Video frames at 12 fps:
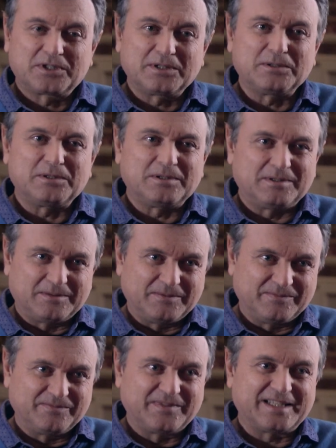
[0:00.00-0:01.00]
de,
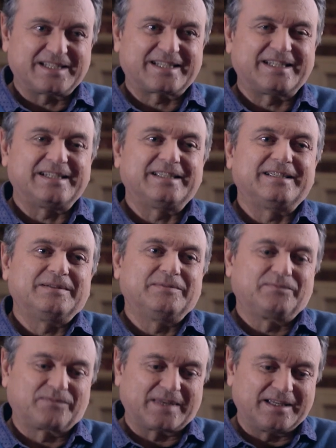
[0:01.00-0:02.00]
ese,
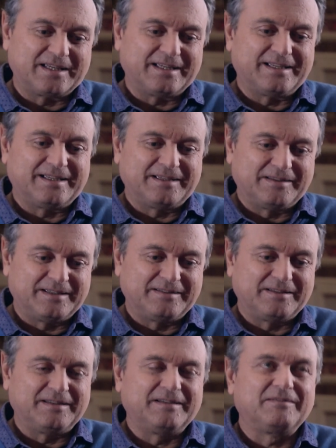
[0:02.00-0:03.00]

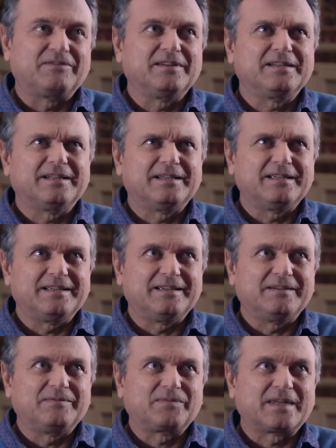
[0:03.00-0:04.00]
eh, eh,
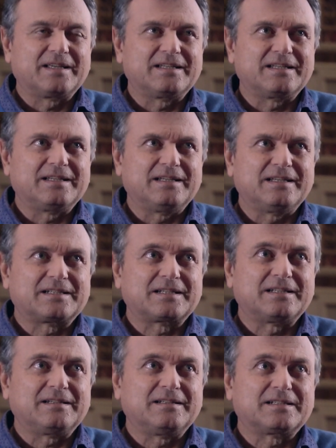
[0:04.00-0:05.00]

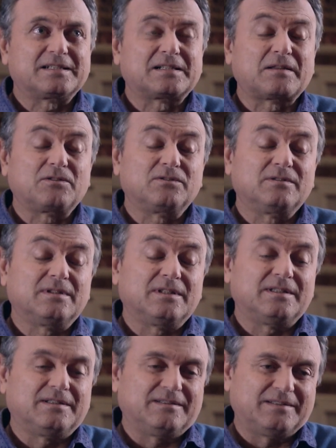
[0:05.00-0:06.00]
esa, sensación
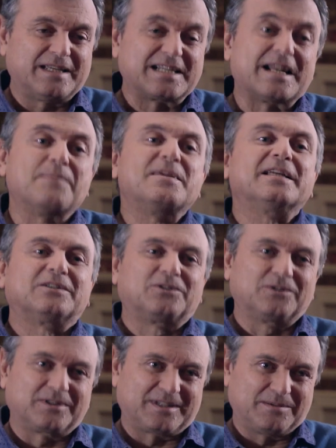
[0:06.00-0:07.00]
de,
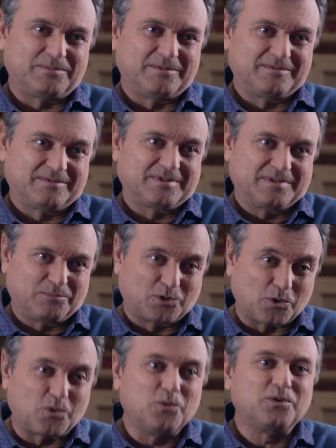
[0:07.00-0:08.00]
aislamiento que,
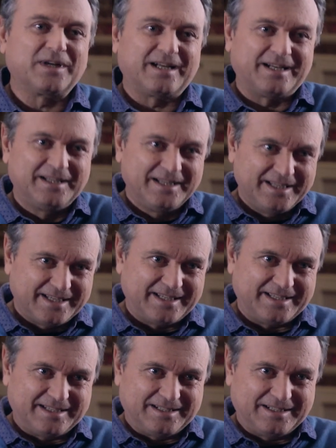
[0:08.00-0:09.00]
procura
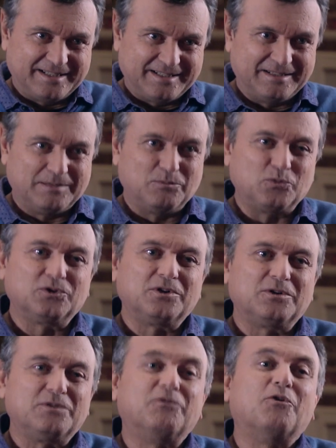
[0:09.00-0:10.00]
eh, el,
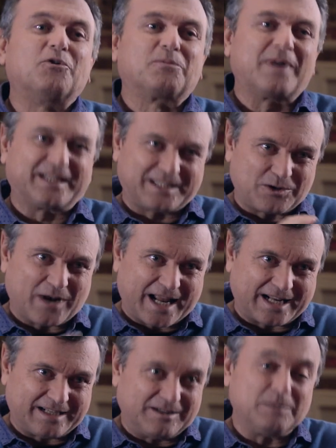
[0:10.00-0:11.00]
mundo informático,
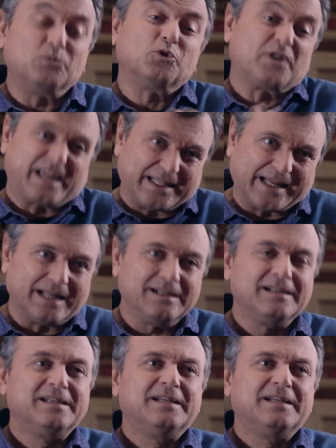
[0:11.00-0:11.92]
la, el mundo digital,